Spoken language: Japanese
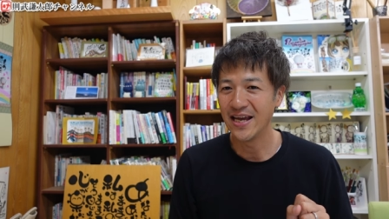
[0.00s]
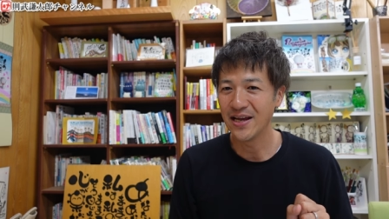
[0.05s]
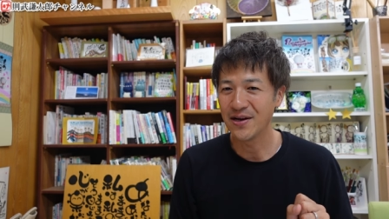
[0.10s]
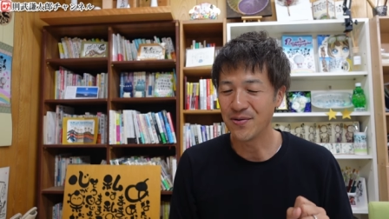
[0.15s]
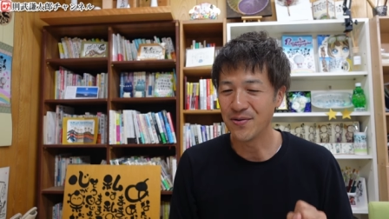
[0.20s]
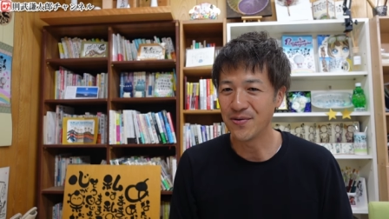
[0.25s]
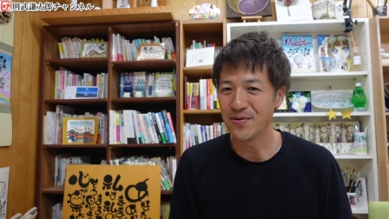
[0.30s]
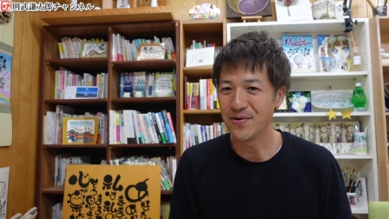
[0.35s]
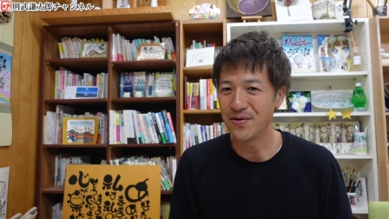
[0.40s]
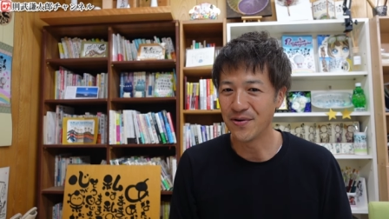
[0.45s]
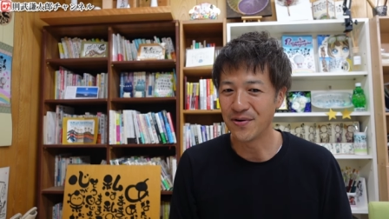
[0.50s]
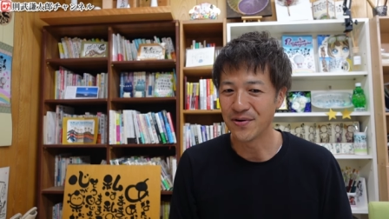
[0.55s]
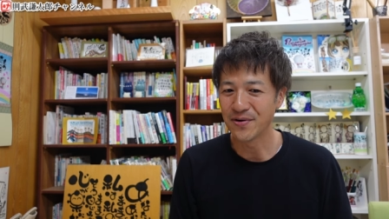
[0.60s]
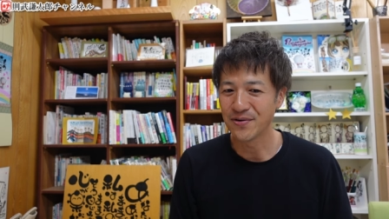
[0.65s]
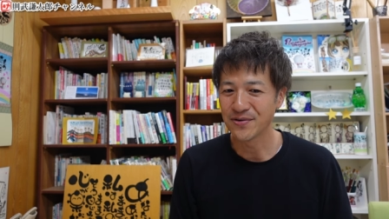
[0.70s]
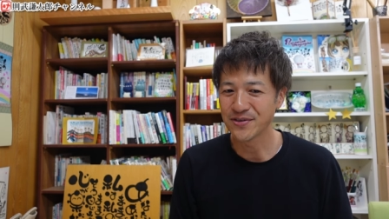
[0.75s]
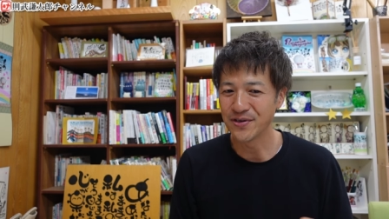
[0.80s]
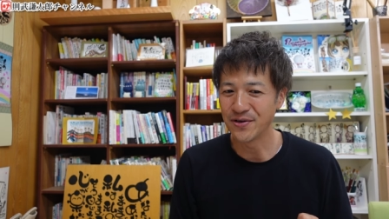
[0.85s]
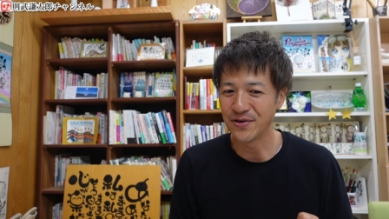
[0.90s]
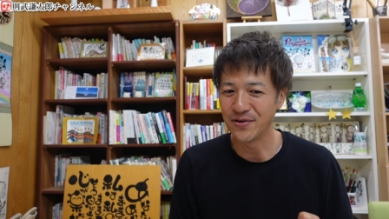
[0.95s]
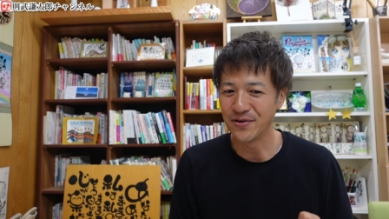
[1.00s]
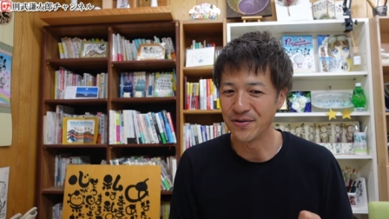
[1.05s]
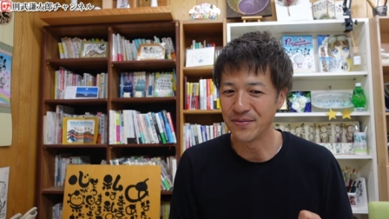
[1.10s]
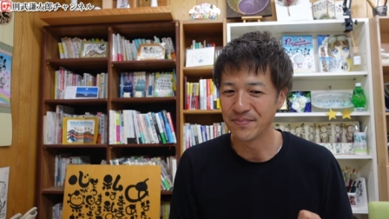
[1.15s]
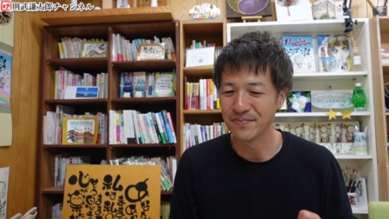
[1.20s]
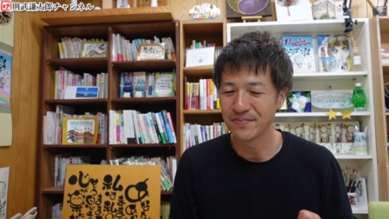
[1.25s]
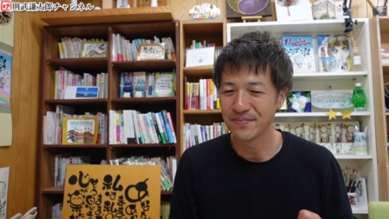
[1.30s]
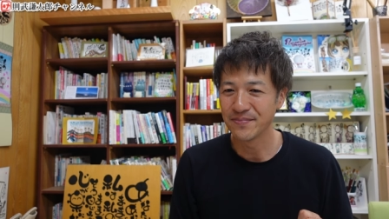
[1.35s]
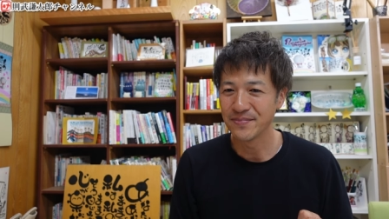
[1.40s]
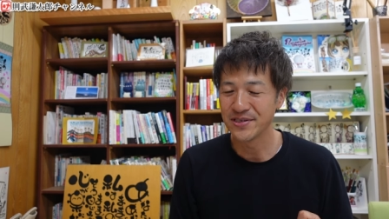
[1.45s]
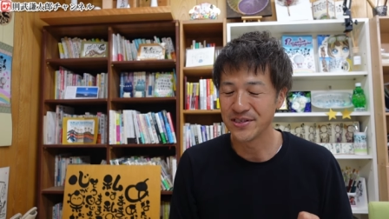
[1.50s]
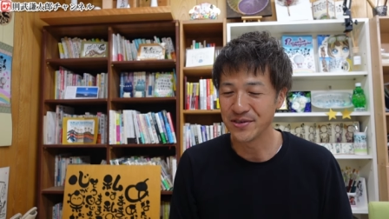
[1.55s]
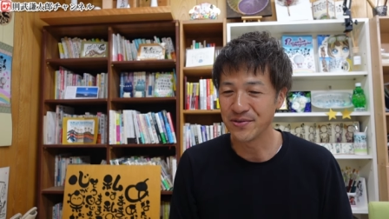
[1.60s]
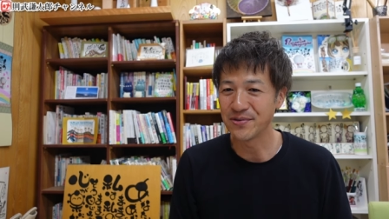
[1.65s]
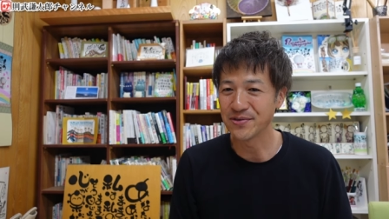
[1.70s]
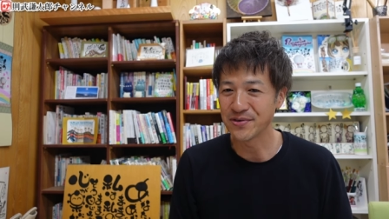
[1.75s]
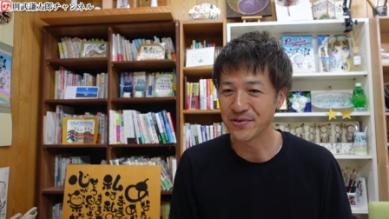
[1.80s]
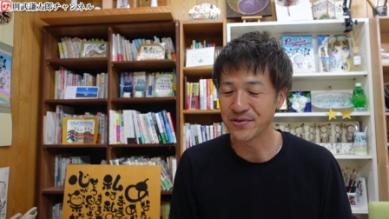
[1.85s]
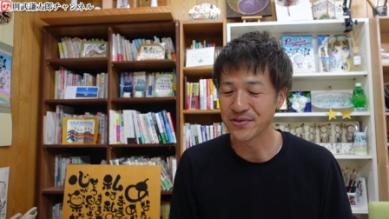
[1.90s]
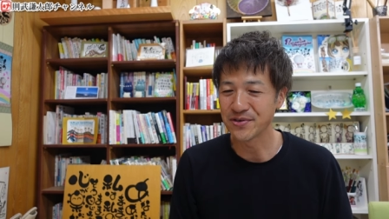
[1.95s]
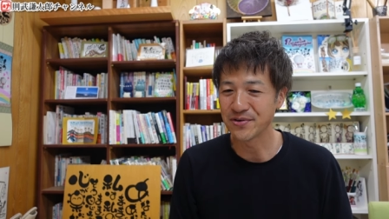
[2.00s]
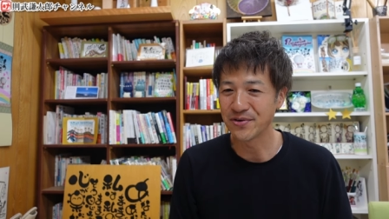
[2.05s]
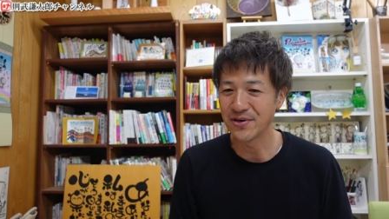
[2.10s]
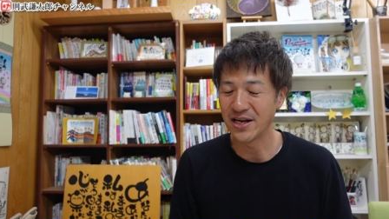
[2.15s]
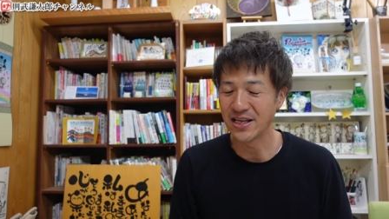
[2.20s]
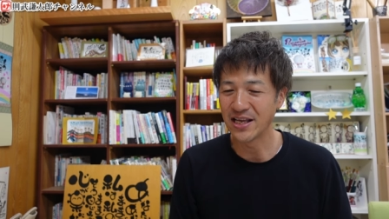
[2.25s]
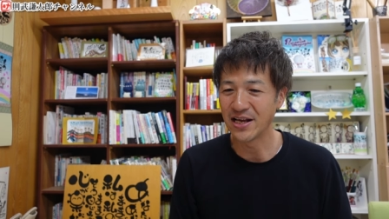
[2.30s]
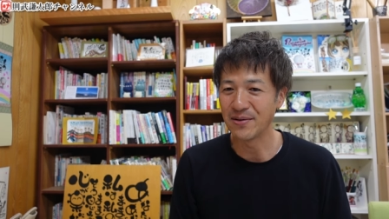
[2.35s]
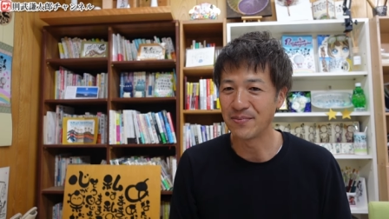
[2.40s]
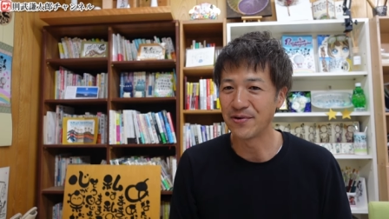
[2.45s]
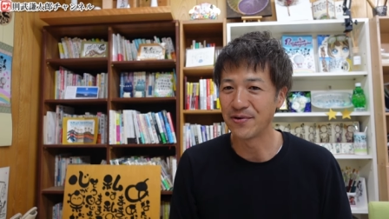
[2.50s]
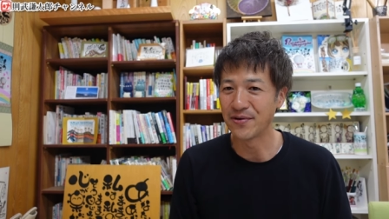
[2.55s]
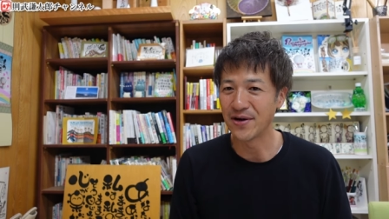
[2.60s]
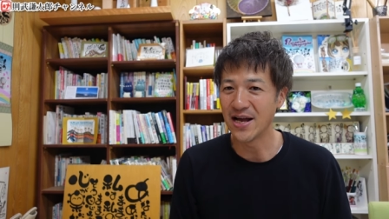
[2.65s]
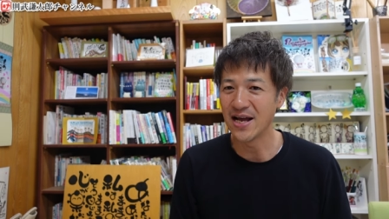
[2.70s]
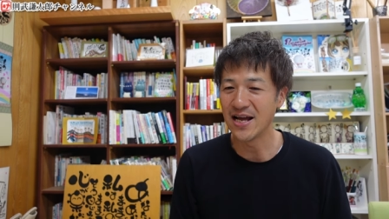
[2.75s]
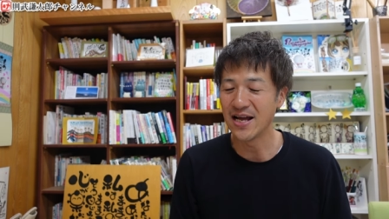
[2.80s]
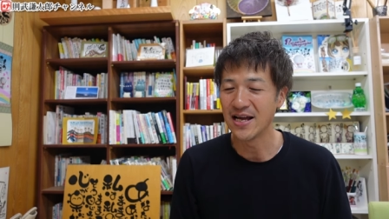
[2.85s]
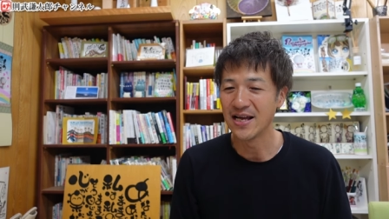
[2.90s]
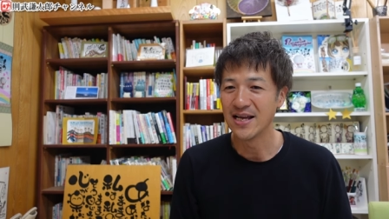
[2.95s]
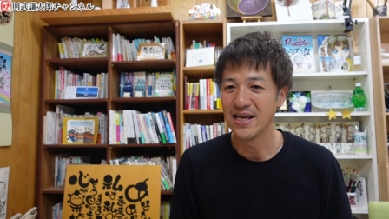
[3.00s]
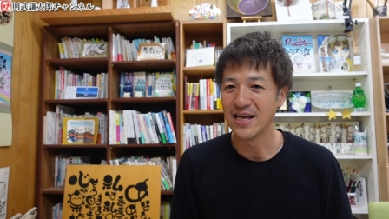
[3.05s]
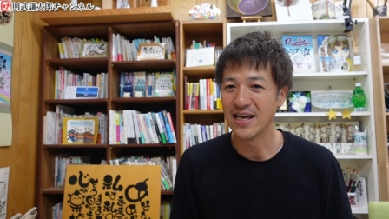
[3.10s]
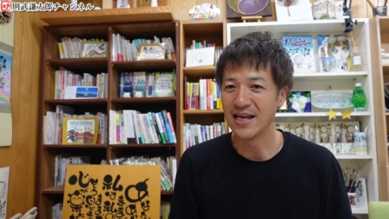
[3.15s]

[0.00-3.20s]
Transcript: 今後その自己増殖型のものが、